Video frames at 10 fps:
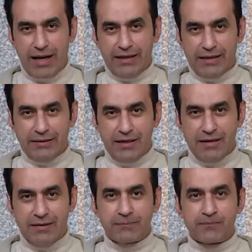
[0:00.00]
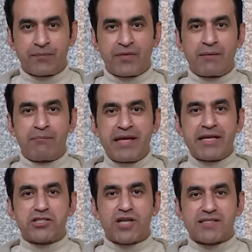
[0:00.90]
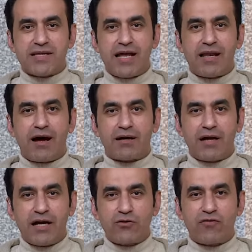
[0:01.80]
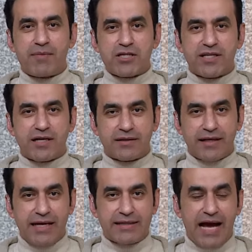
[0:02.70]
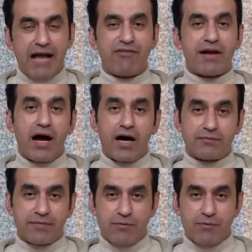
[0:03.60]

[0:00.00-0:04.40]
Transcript: اللي هيختار مين الشخصيه اللي اقنعته في المشهد الارتجالي ده هل فرحات